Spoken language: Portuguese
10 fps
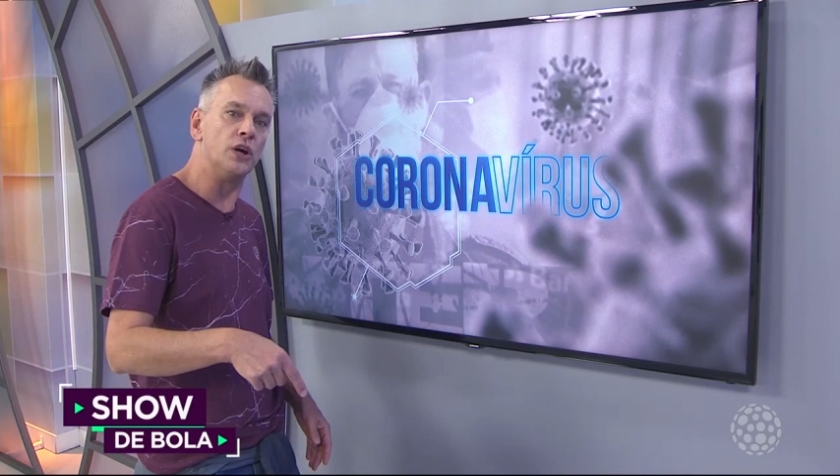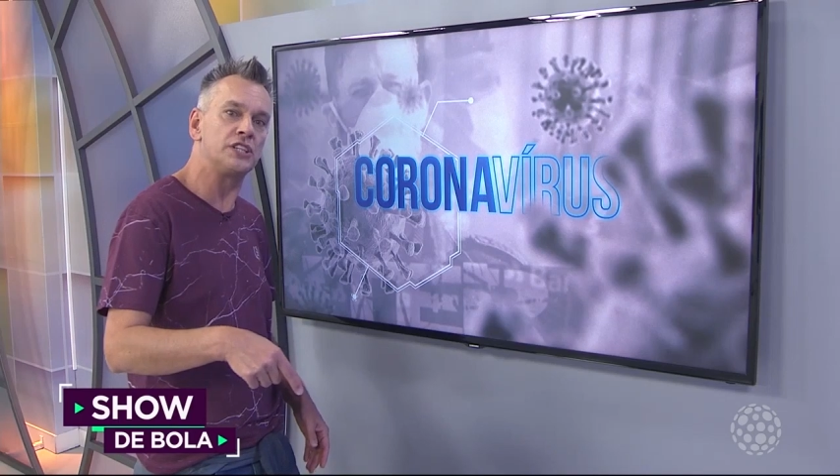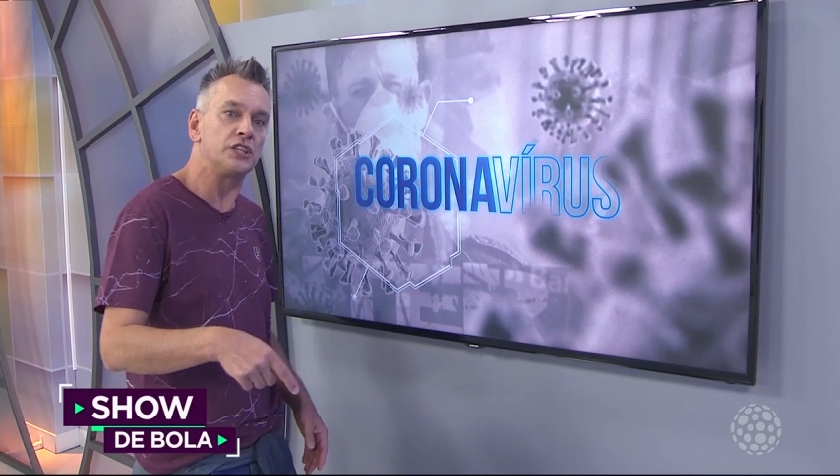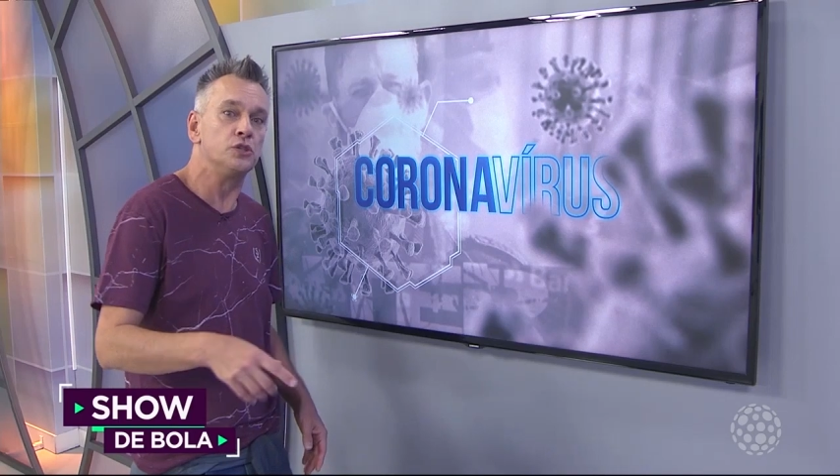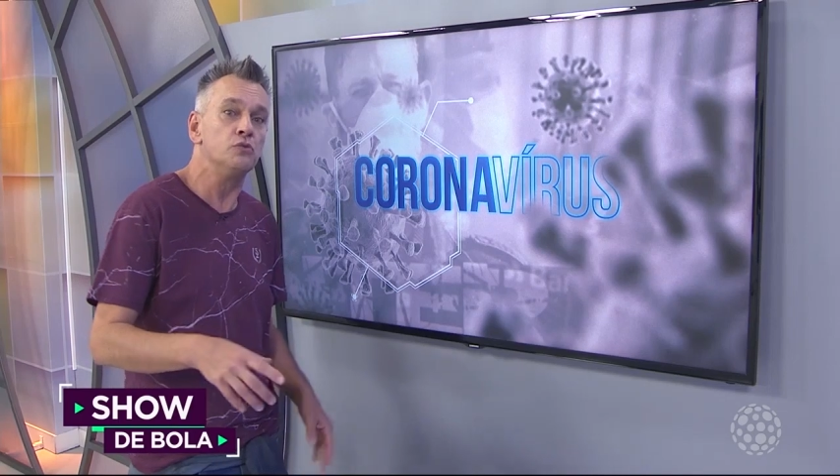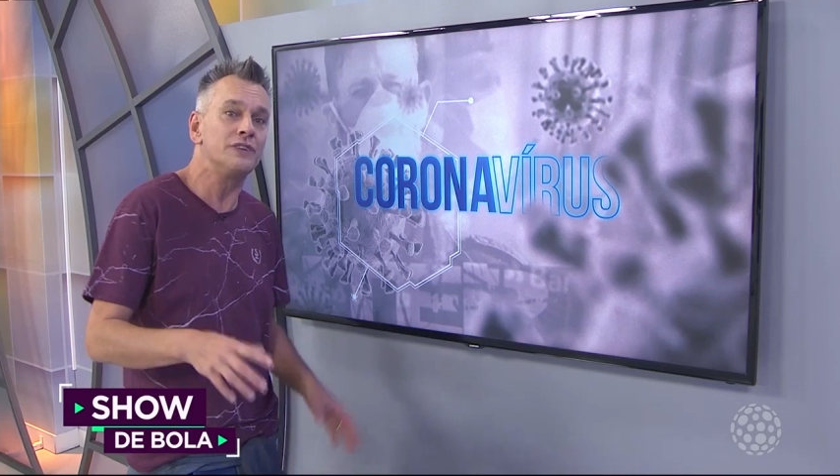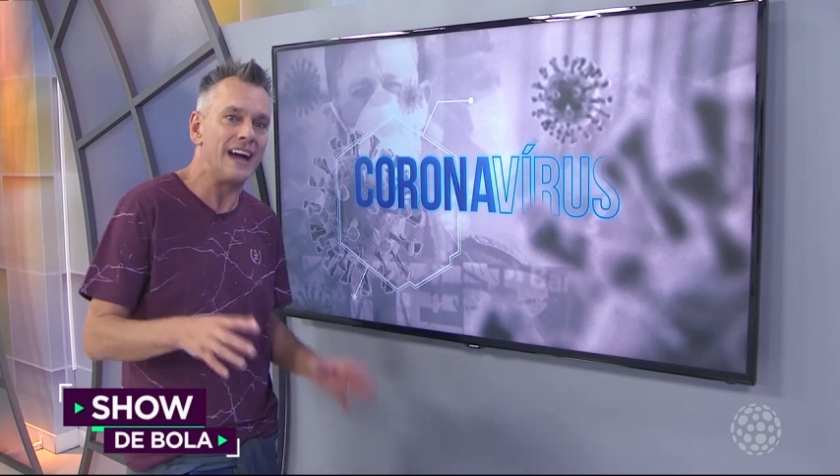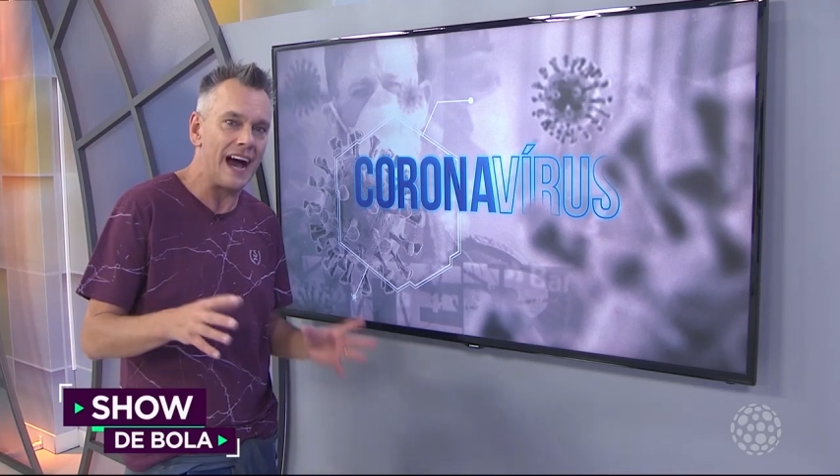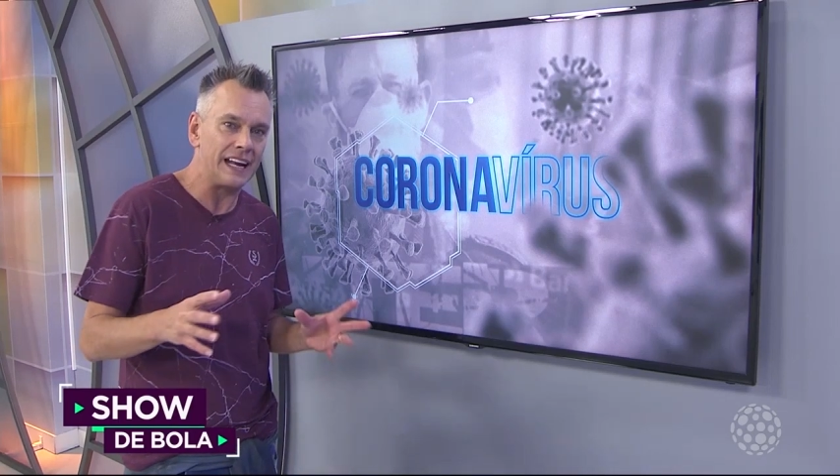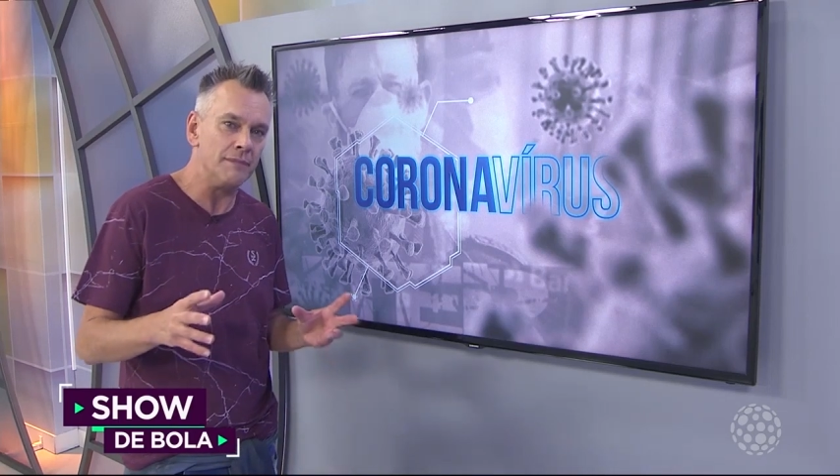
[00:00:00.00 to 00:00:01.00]
de um
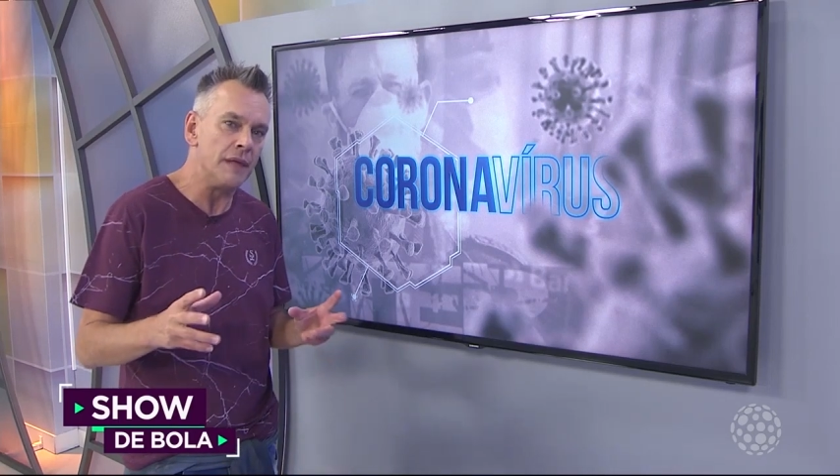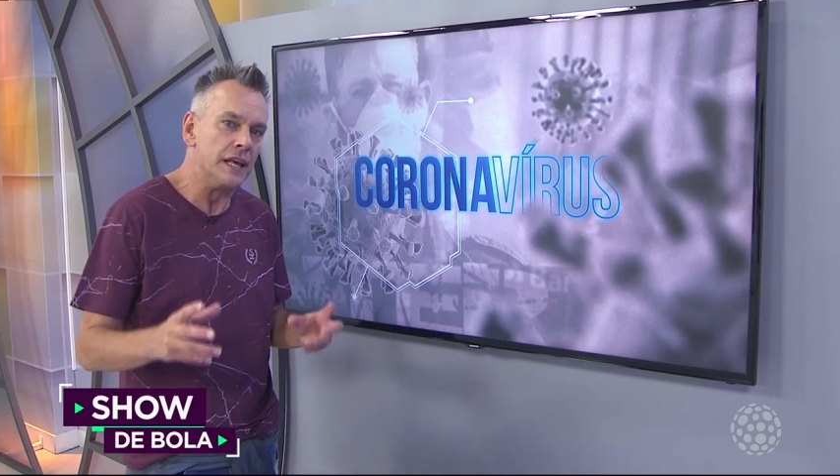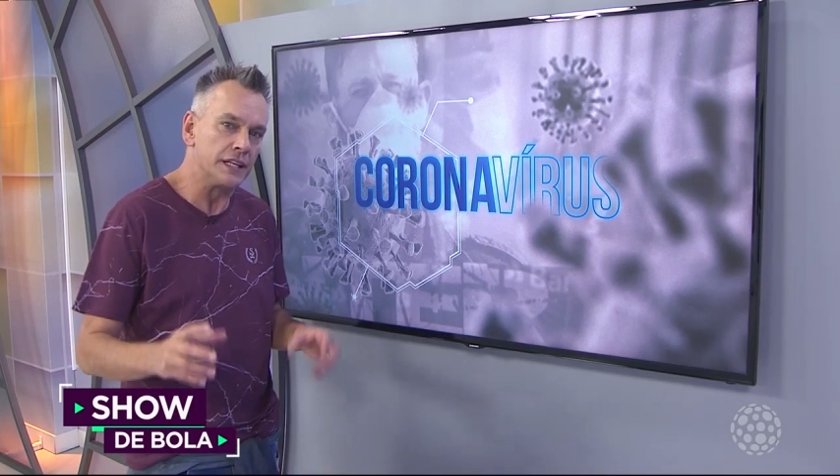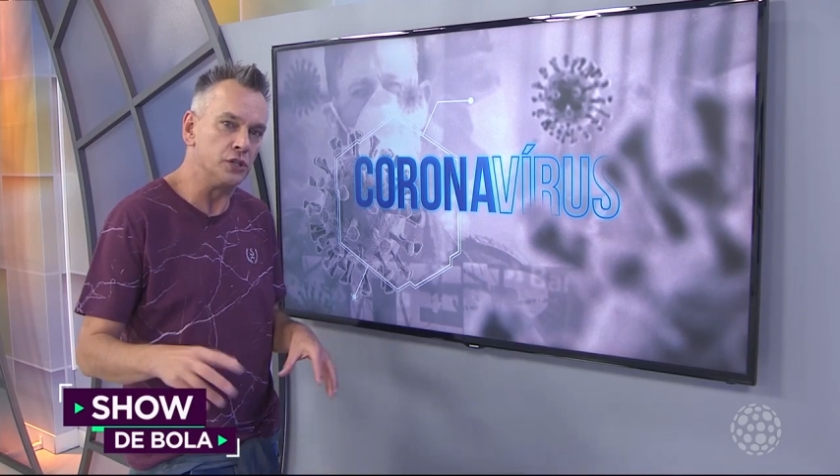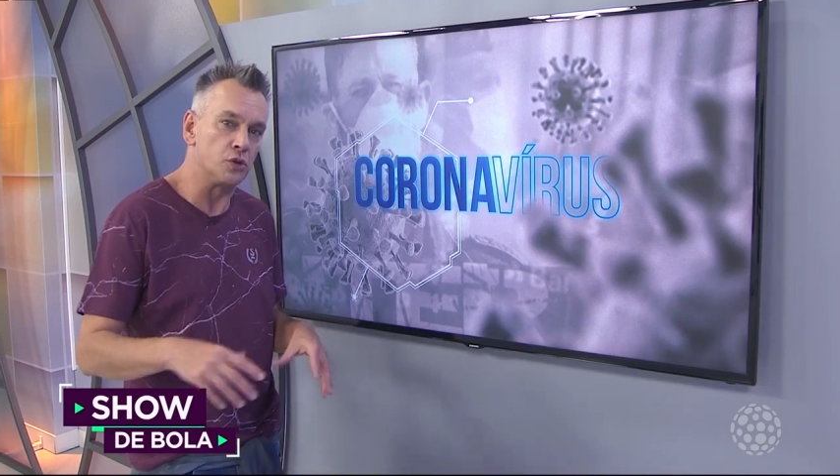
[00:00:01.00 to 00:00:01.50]
cara que